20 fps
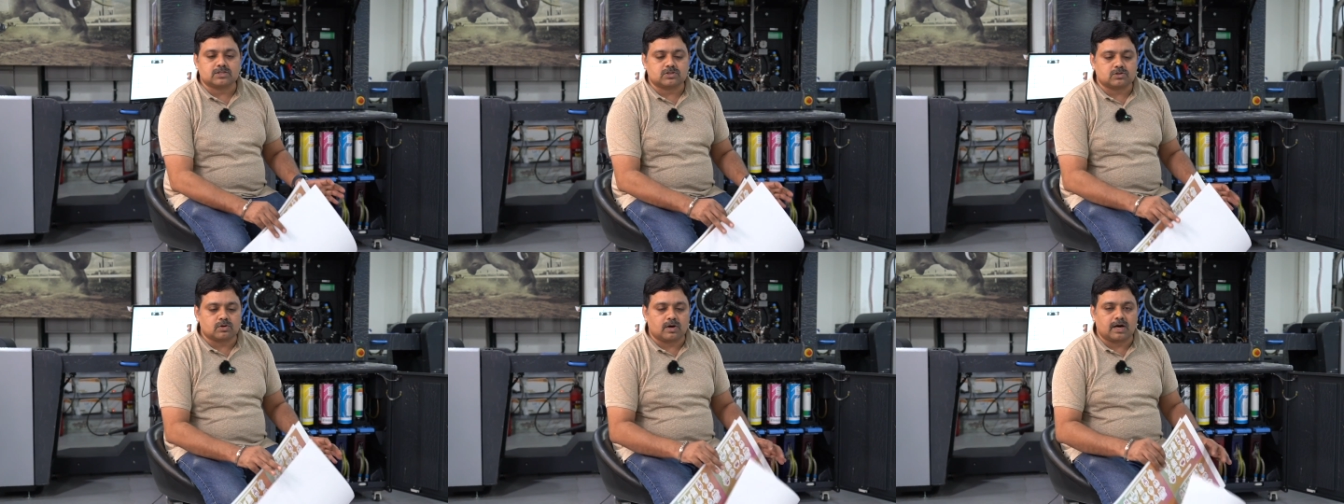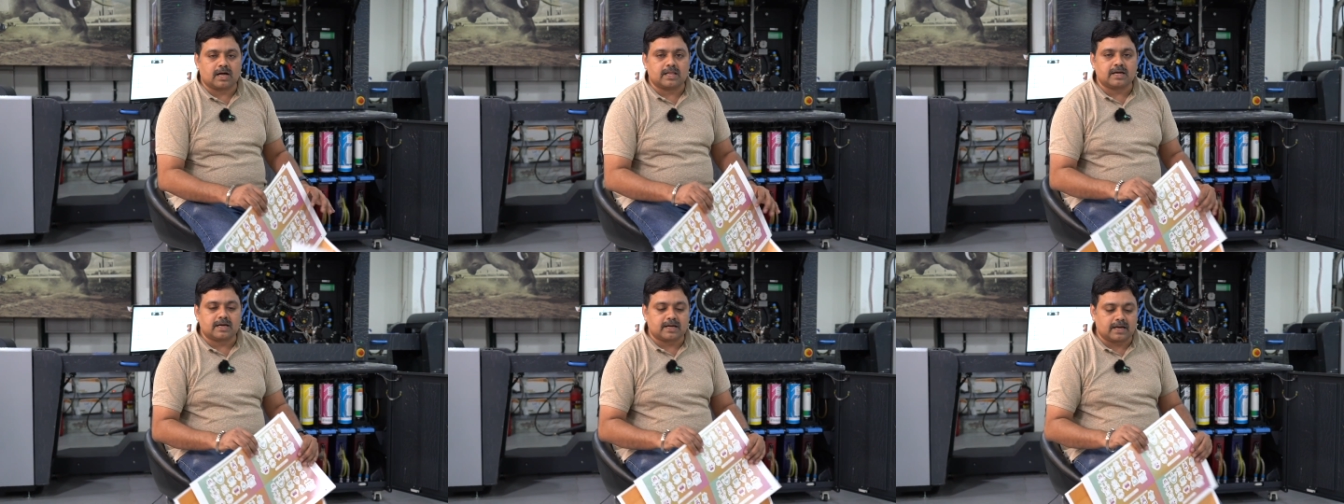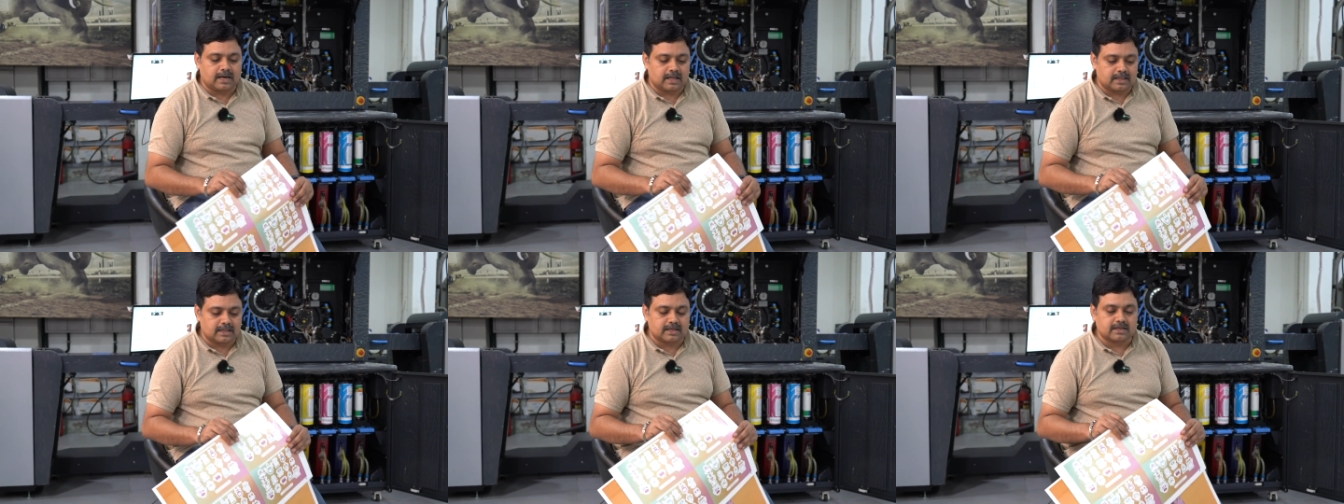ஸோ அதுக்கு
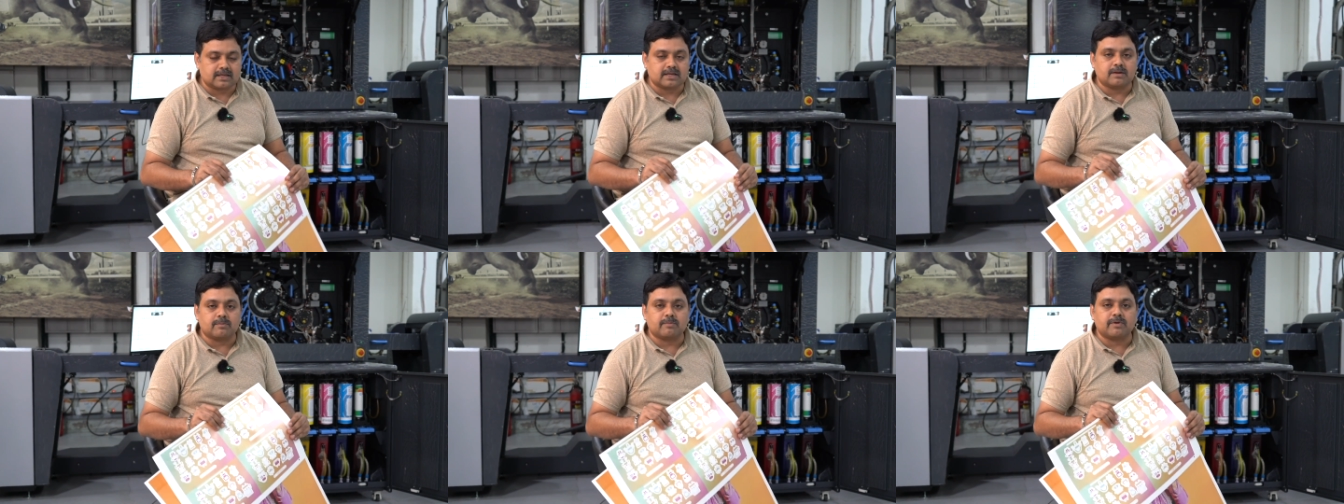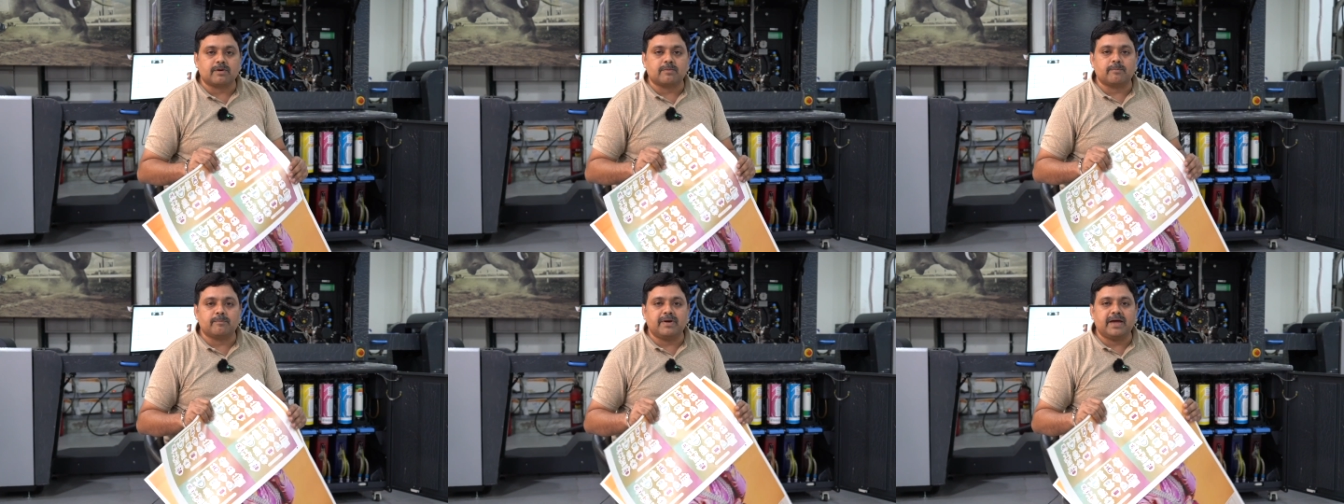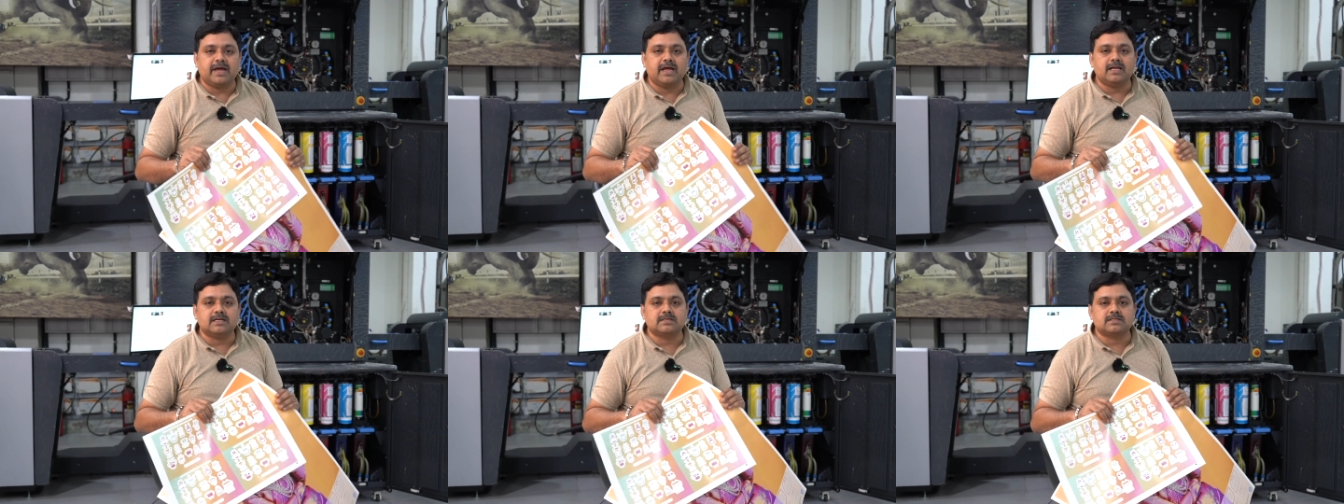அடுத்தது நம்ம
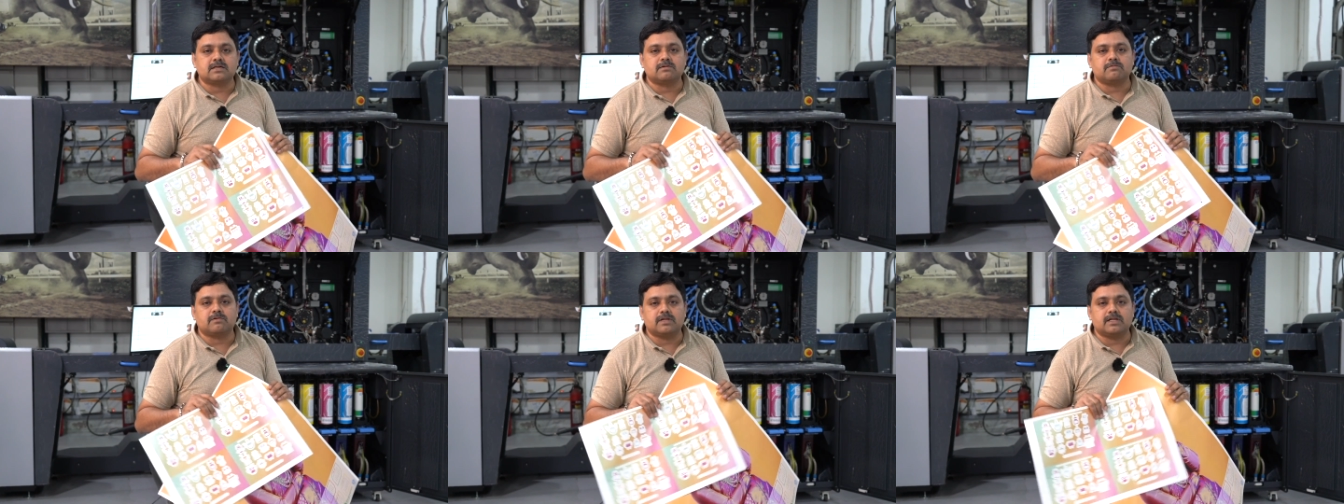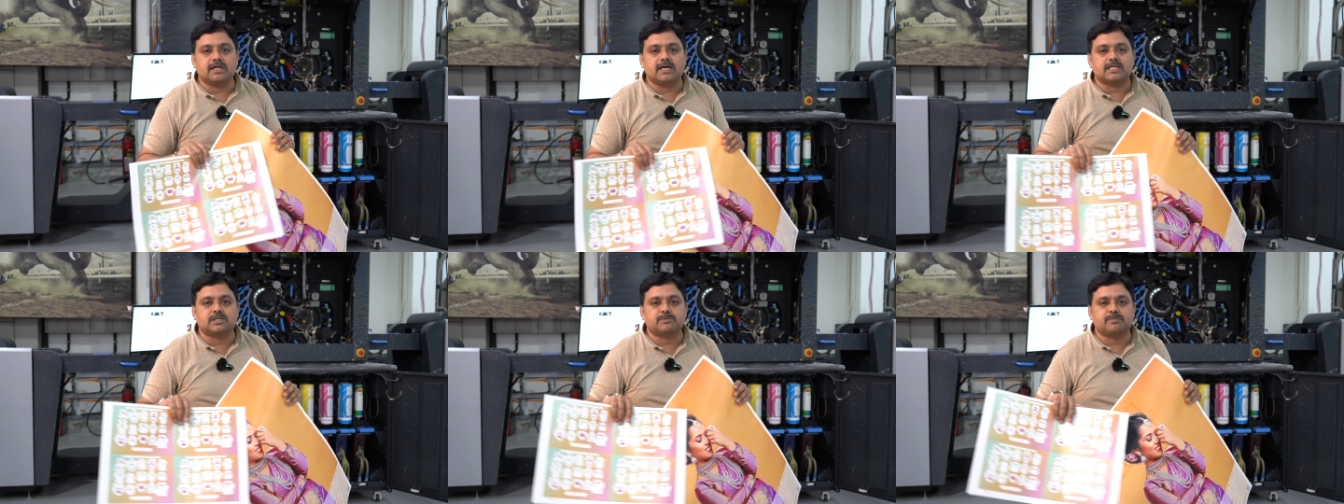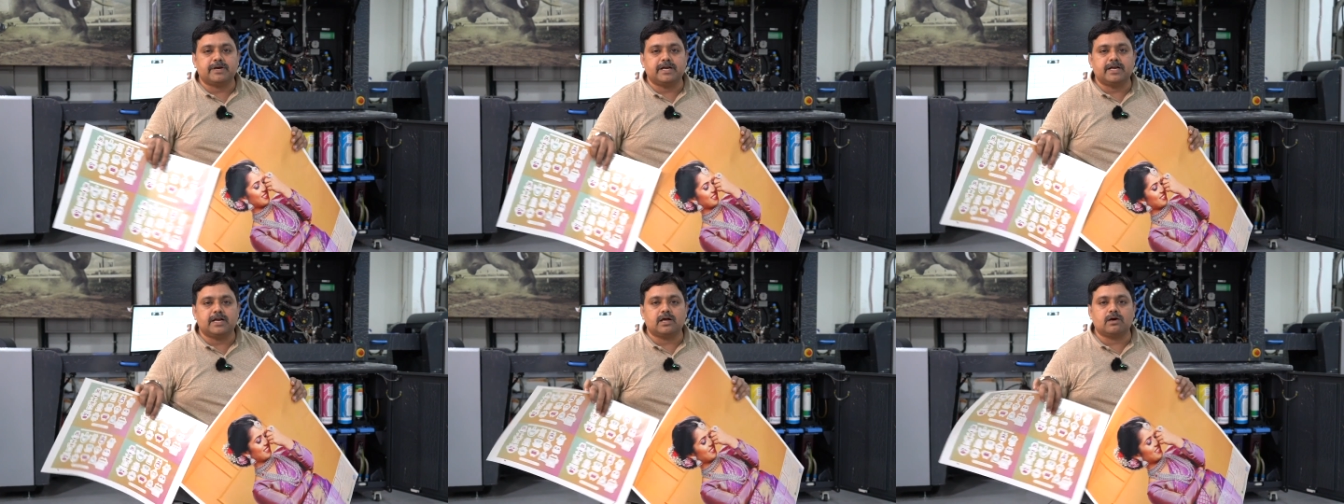மேஜர் வந்து
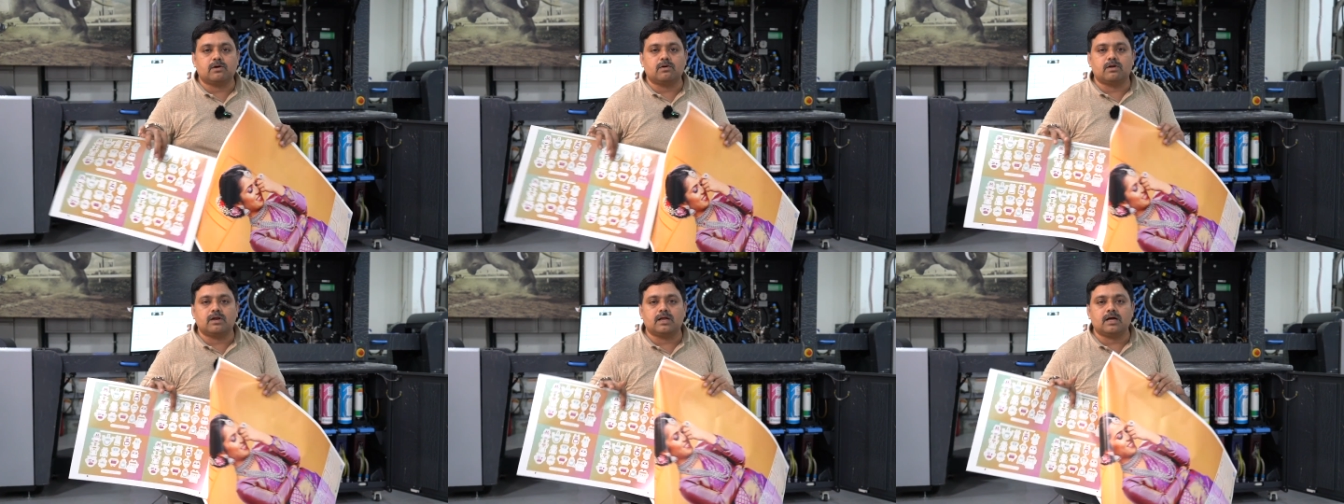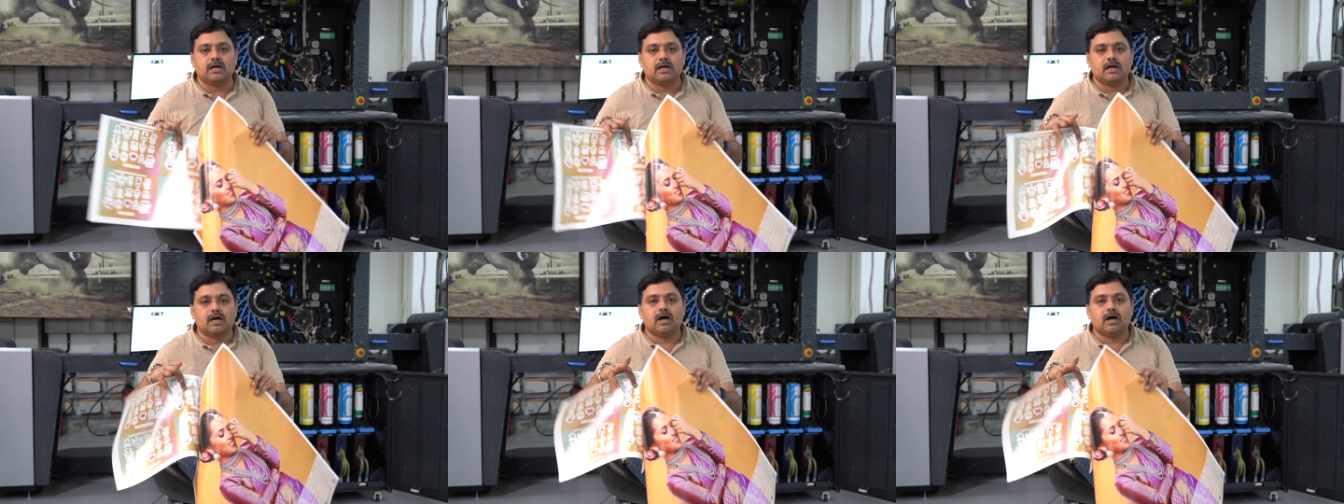ஹெச்பி இண்டிகோவில்